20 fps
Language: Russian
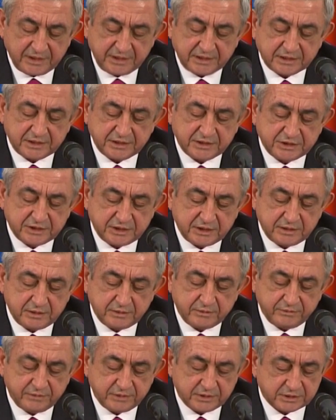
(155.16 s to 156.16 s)
и
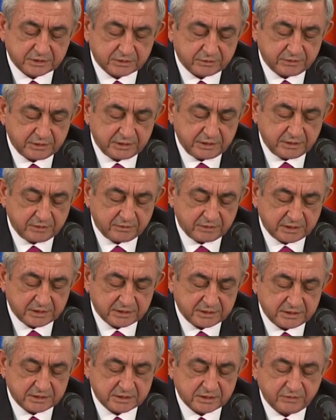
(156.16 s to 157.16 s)
решением Высшего
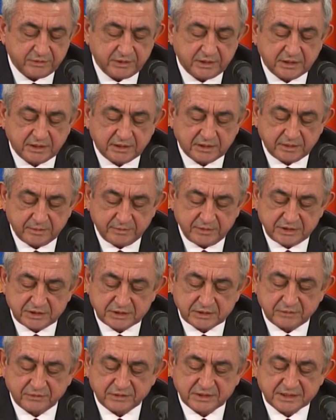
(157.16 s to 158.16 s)
Евразийского
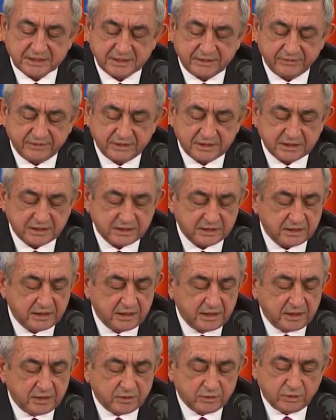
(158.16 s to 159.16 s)
экономического совета
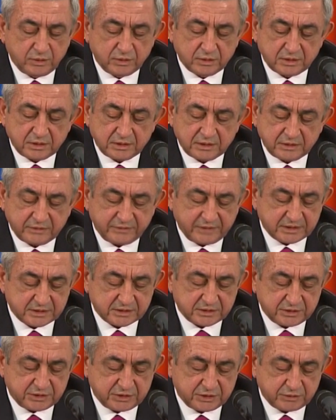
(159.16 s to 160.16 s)
от
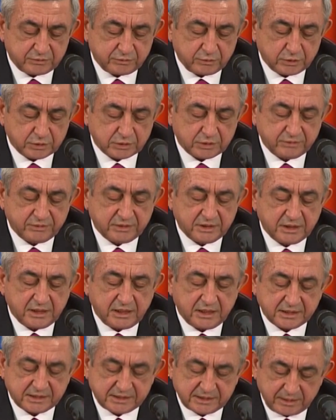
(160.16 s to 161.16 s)
24
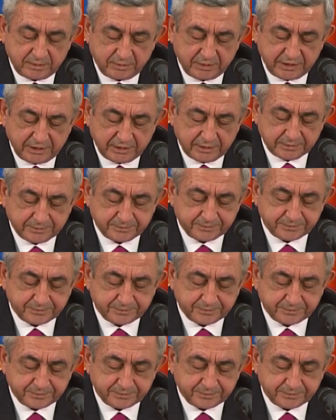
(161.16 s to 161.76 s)
октября.